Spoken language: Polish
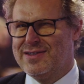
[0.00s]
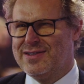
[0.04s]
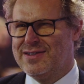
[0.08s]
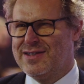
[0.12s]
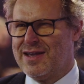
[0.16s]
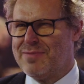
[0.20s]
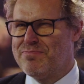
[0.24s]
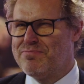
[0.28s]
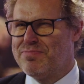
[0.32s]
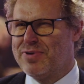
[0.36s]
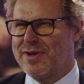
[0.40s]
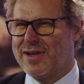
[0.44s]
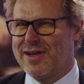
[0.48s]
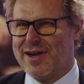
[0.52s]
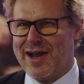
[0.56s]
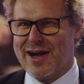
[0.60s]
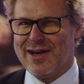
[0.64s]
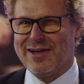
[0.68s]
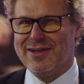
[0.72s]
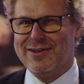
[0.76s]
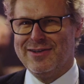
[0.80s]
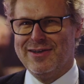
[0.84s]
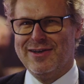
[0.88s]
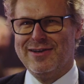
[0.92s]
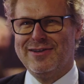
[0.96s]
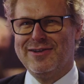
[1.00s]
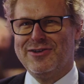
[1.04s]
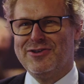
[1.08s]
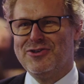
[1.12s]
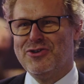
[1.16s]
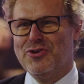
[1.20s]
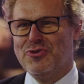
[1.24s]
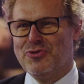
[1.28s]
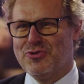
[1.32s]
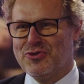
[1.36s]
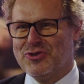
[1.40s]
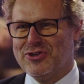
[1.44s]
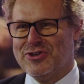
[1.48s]
zapragnie te
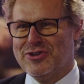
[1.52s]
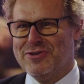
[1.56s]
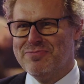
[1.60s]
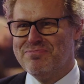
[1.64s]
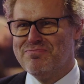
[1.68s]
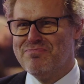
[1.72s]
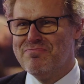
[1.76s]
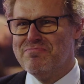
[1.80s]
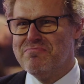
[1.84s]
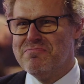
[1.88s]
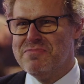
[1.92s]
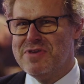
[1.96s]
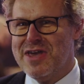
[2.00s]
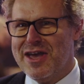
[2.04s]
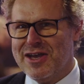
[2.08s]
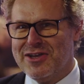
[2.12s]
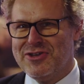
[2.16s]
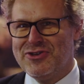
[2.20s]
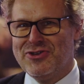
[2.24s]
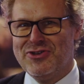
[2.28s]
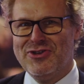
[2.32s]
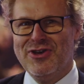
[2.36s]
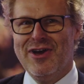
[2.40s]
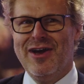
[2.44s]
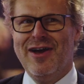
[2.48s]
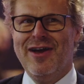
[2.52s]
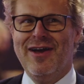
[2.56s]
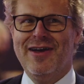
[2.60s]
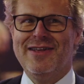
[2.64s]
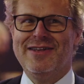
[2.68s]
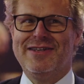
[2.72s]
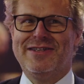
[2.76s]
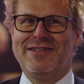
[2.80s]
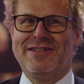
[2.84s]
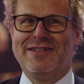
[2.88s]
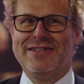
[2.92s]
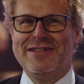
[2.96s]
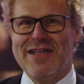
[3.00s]
książki mieć,
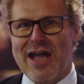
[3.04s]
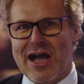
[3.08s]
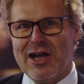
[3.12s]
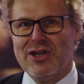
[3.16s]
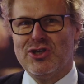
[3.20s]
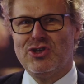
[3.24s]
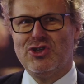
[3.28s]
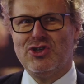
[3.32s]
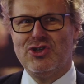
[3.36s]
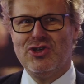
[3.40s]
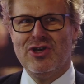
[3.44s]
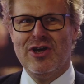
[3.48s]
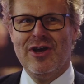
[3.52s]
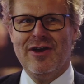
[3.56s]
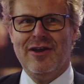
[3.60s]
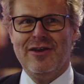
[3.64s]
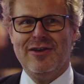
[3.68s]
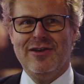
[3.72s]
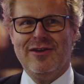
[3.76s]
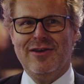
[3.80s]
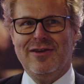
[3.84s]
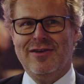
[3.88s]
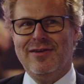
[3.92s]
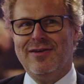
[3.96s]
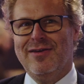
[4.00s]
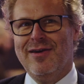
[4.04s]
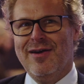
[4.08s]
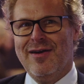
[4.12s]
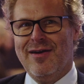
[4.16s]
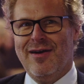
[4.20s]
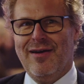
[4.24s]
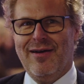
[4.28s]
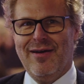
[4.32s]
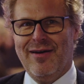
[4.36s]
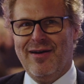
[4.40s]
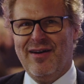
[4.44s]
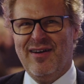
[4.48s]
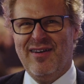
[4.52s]
znać i
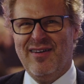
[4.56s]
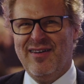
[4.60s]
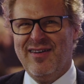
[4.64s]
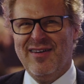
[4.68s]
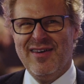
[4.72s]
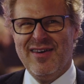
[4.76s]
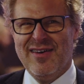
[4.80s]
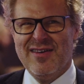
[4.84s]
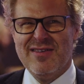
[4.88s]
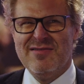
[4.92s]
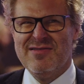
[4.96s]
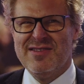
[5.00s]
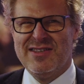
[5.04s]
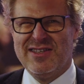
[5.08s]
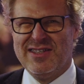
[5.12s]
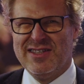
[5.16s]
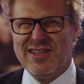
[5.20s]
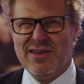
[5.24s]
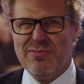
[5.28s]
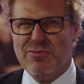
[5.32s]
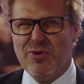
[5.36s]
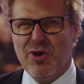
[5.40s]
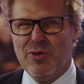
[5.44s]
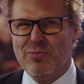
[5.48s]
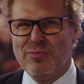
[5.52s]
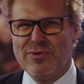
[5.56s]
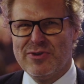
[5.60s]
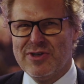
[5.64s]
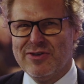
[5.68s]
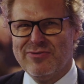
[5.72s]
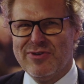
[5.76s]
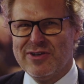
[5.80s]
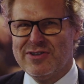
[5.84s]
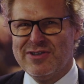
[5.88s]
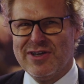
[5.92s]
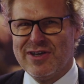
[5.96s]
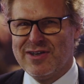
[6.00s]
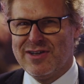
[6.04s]
e, z nimi
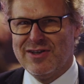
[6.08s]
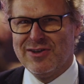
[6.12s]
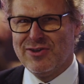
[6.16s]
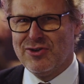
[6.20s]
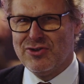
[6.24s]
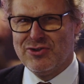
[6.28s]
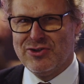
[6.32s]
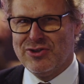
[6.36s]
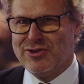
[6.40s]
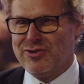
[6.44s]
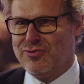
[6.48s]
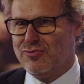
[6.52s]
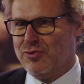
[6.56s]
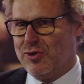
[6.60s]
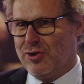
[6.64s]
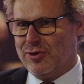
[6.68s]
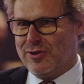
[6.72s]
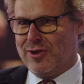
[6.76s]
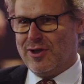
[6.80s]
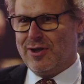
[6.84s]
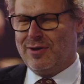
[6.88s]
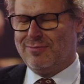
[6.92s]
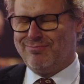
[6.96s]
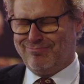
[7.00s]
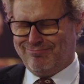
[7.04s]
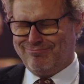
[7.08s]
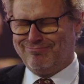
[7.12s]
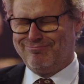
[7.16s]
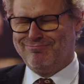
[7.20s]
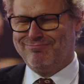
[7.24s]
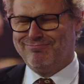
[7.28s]
obcować jak tylko się długo da.